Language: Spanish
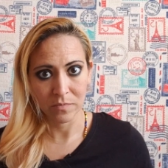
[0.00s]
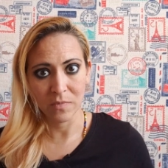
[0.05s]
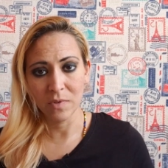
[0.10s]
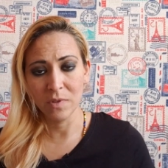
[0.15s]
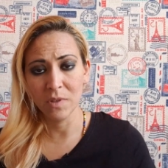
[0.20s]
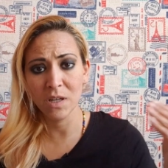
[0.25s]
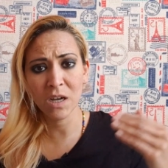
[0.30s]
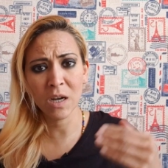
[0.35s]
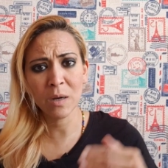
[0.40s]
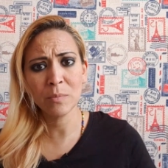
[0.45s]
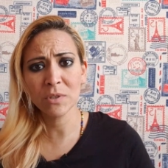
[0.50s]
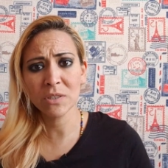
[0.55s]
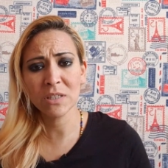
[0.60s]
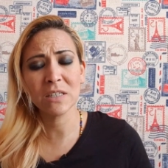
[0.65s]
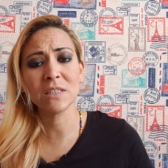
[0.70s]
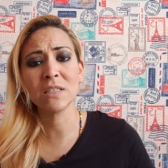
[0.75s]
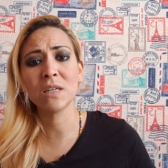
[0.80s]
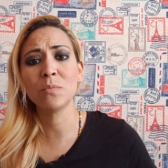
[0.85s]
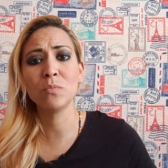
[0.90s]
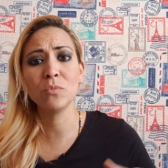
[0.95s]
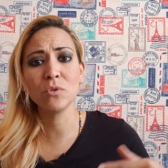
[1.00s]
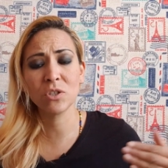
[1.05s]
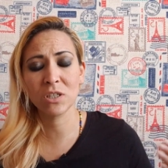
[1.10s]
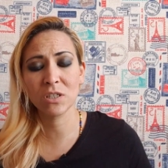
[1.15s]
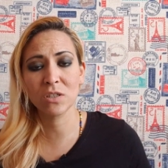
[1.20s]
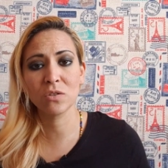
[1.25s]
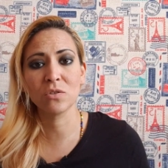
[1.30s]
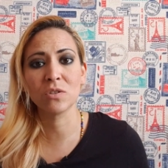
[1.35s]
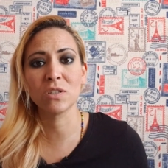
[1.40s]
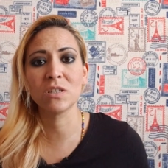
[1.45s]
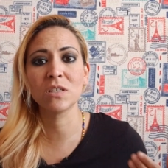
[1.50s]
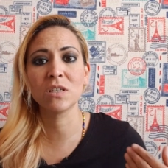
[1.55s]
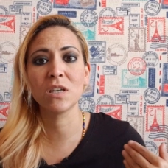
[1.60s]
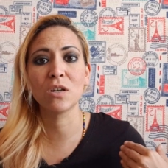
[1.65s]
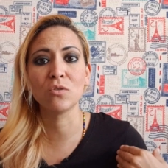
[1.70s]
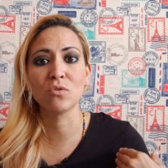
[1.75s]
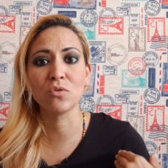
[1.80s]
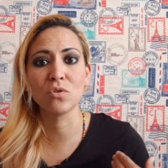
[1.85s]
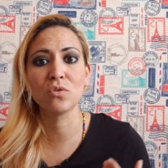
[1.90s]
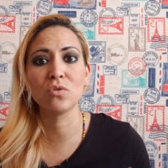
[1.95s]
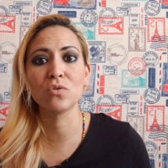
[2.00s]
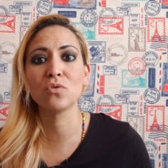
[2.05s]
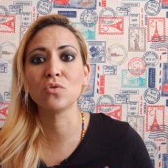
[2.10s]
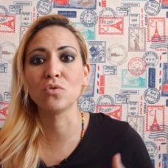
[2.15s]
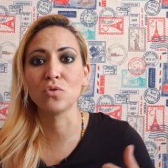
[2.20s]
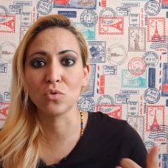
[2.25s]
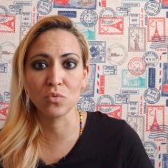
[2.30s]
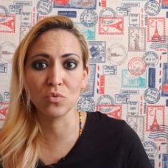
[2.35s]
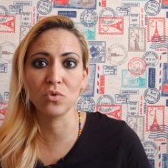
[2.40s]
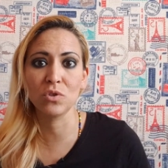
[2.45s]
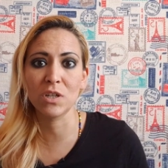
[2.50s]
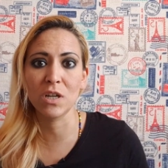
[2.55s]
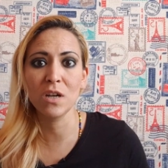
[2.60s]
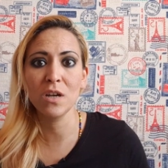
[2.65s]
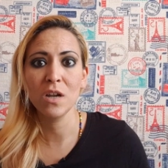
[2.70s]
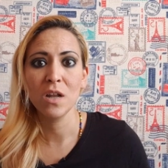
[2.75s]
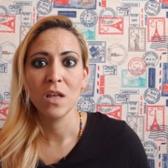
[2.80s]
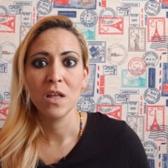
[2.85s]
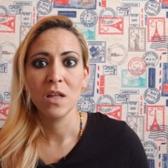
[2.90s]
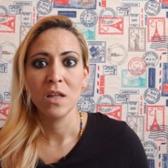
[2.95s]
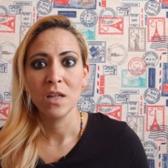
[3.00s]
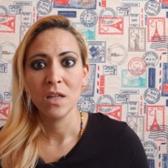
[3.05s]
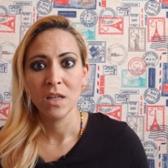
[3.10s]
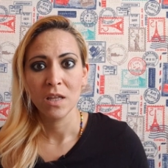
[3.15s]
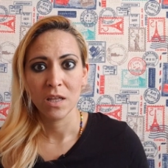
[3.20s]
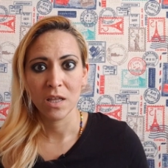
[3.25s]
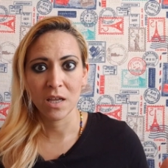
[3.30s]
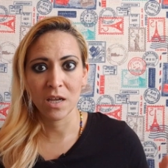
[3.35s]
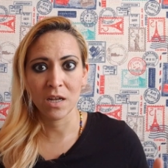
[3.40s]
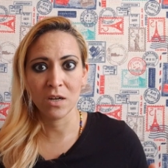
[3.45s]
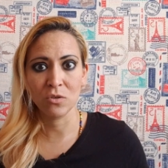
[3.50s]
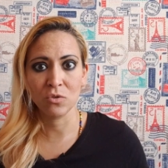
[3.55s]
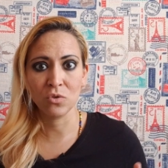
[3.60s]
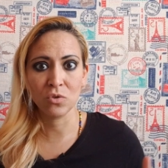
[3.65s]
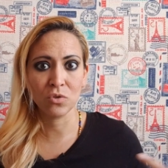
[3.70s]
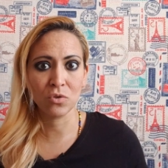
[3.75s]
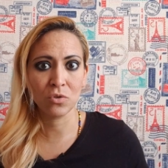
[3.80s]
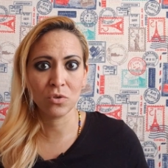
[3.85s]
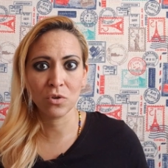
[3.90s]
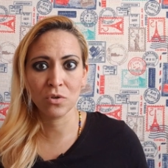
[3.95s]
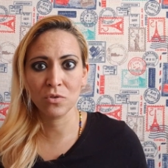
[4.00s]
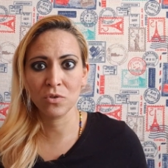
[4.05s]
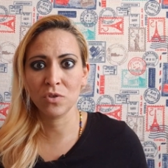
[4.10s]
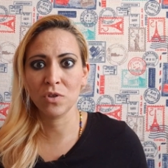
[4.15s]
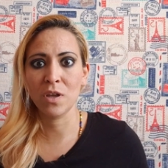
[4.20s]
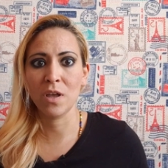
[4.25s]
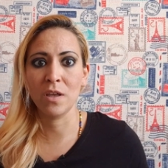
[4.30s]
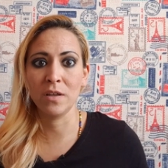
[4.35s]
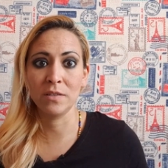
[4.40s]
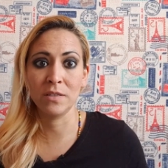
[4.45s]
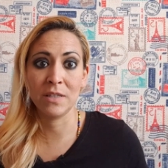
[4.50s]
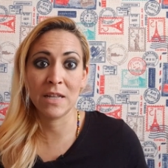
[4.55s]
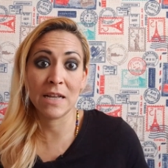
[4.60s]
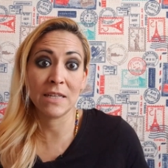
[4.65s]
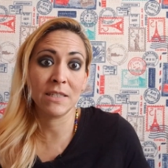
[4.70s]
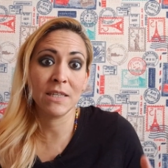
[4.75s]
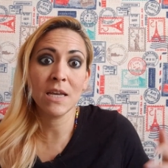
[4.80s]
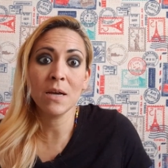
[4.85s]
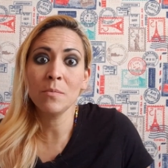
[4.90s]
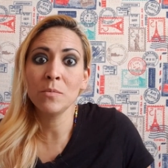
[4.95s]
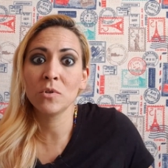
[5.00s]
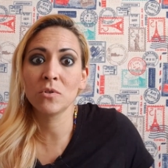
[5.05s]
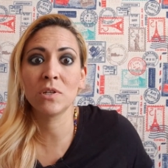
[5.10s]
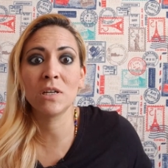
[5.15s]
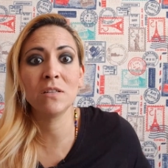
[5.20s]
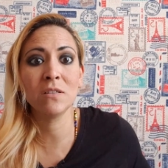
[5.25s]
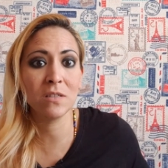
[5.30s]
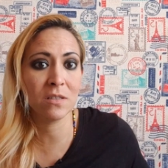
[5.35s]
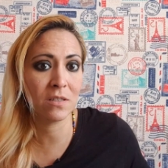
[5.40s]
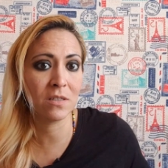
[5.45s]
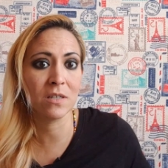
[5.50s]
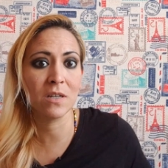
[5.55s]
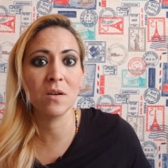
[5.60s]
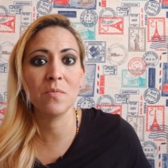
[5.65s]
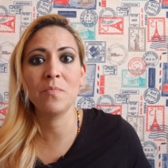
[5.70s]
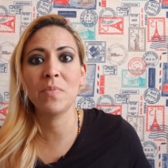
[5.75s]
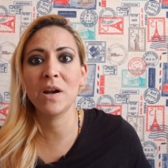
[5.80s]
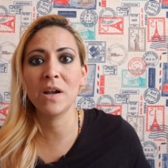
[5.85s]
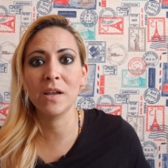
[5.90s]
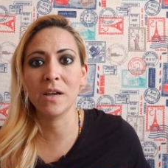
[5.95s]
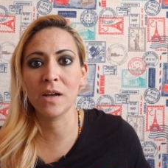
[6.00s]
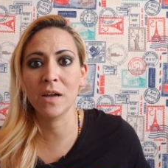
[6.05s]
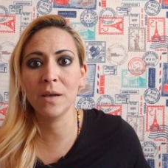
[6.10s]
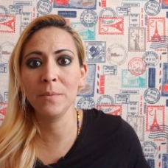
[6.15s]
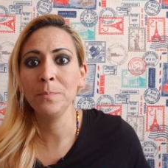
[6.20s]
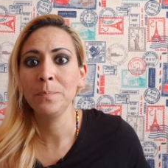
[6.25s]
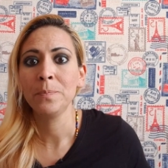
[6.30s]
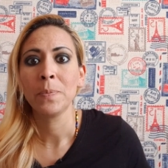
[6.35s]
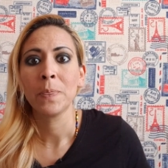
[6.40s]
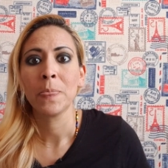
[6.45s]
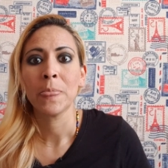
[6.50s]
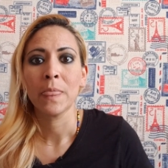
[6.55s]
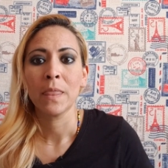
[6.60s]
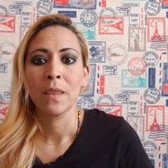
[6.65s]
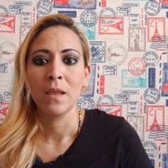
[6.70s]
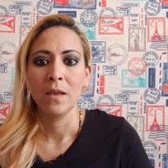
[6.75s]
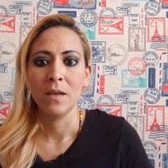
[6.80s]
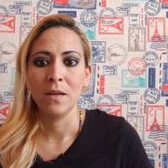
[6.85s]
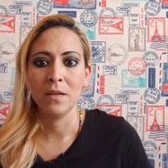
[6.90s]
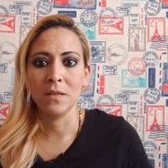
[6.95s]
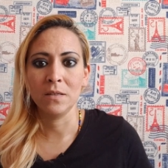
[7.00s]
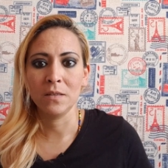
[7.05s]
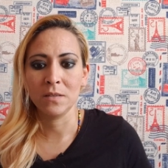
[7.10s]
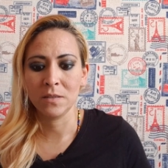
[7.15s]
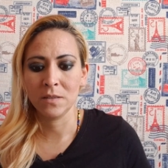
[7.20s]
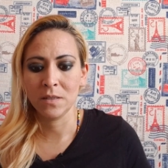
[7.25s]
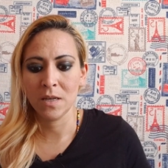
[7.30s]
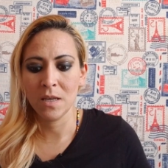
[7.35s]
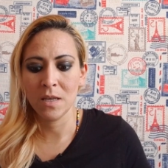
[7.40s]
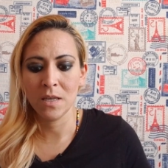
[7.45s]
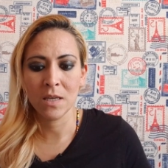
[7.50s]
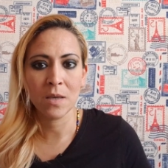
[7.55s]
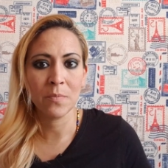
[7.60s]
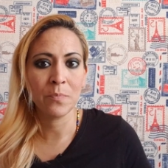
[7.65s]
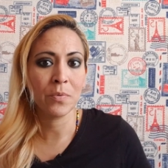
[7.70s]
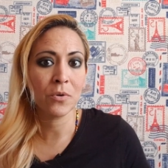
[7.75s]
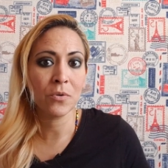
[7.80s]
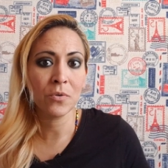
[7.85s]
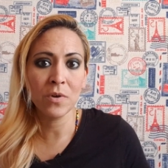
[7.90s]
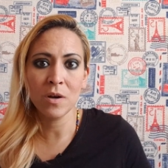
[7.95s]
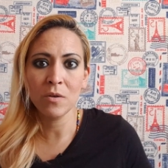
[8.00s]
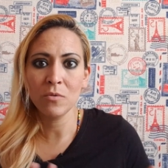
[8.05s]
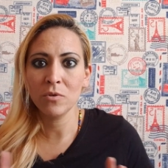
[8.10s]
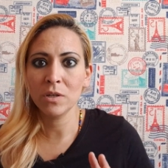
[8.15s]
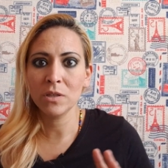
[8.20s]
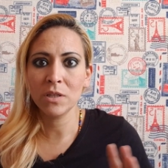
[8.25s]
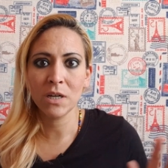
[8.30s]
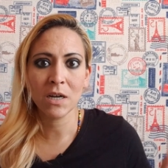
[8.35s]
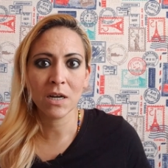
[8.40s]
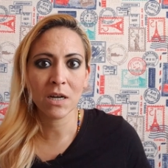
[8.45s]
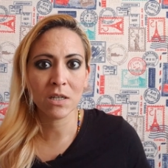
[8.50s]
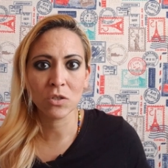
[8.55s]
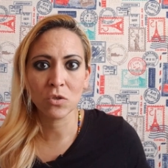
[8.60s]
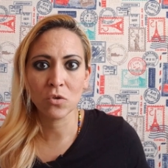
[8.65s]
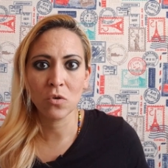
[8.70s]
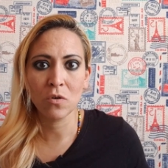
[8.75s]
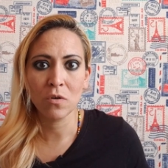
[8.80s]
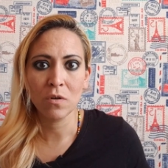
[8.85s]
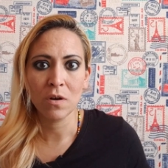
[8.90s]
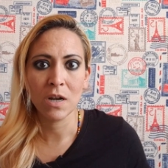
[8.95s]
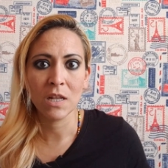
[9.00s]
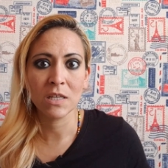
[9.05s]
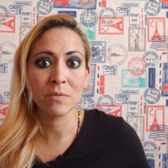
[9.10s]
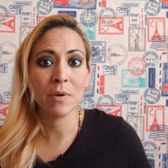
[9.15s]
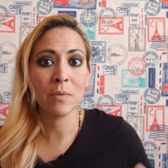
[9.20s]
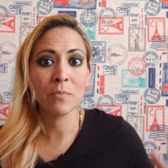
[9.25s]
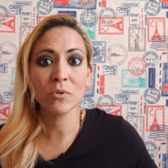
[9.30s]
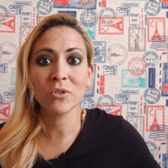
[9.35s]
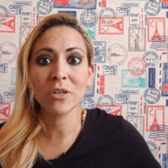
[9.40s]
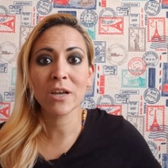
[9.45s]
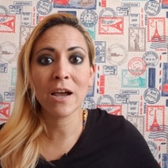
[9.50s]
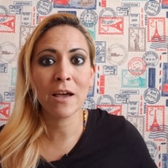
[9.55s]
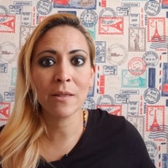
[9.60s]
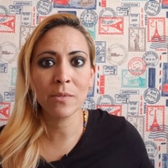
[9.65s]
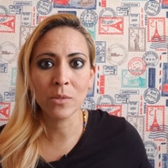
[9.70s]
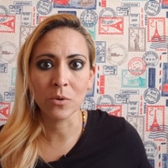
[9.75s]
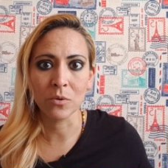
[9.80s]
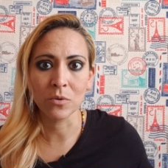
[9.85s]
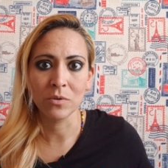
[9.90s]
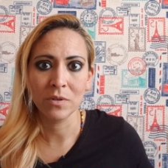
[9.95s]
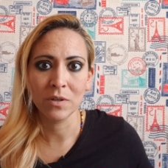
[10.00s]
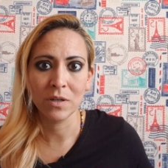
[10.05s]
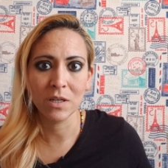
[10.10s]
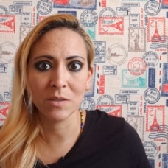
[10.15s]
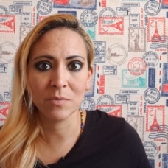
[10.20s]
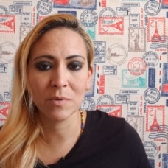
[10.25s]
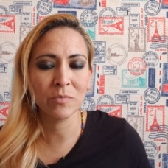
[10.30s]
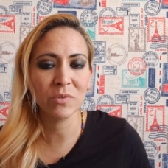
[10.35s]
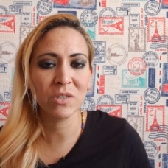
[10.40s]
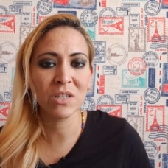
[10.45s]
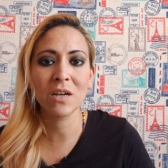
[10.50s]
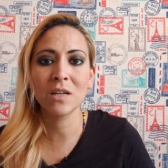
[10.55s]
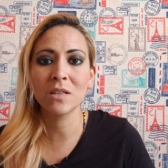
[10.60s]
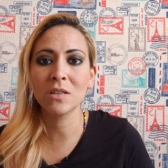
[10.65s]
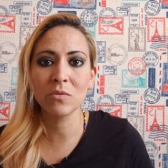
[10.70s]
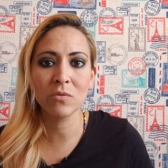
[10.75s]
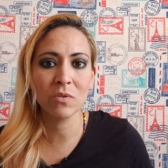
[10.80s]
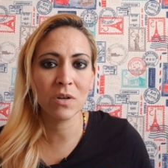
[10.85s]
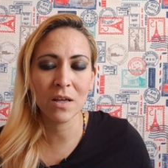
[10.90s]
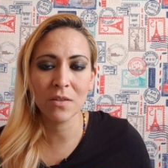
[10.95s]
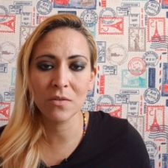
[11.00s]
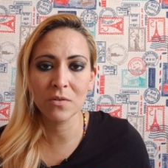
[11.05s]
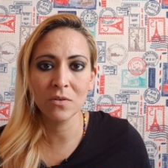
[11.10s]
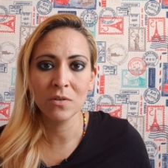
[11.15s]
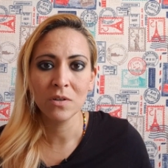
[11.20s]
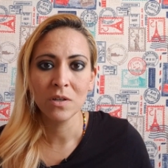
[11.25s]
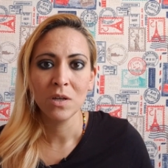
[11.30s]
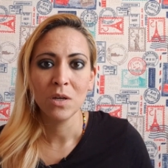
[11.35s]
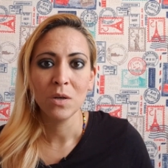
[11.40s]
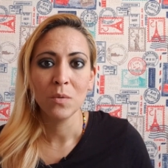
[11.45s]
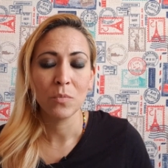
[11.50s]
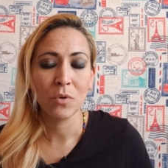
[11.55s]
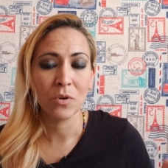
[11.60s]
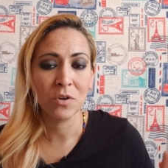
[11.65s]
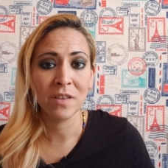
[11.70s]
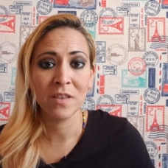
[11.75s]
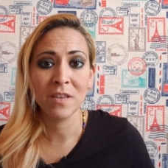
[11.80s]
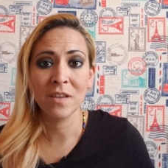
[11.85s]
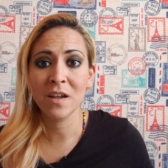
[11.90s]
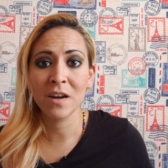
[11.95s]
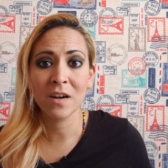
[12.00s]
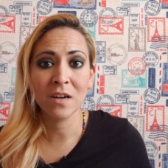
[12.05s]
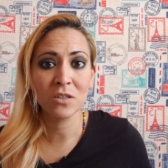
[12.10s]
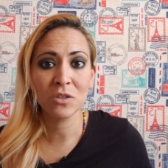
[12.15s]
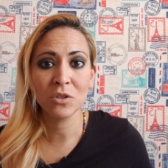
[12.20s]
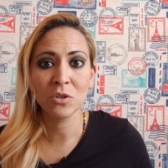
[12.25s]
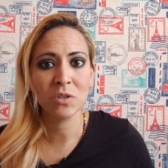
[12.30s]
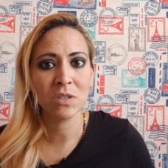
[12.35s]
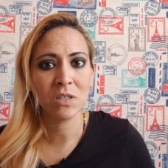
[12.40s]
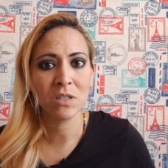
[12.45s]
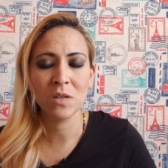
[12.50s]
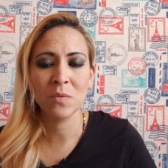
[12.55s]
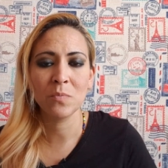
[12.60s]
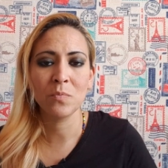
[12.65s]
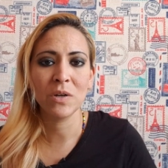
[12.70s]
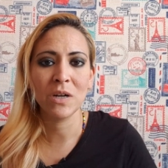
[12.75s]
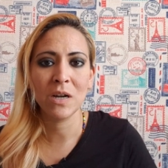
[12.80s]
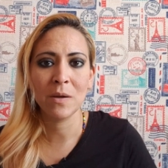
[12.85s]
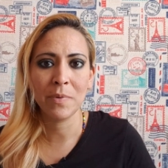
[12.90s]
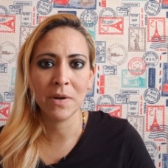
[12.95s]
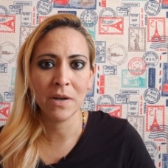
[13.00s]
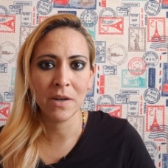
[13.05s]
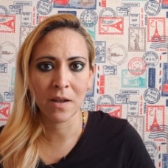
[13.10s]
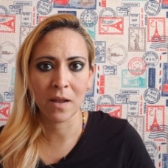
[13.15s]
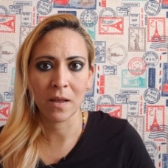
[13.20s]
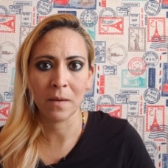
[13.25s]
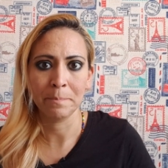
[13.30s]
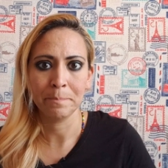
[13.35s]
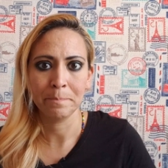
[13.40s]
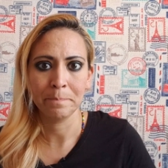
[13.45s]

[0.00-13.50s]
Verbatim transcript: dejamos de hacer muchas cosas que a nosotros nos gustan que a nosotros este, hacíamos antes de tener pareja, este, y que por una u otra razón las vamos dejando, las vamos dejando a un lado por dedicarle todo ese tiempo a la pareja.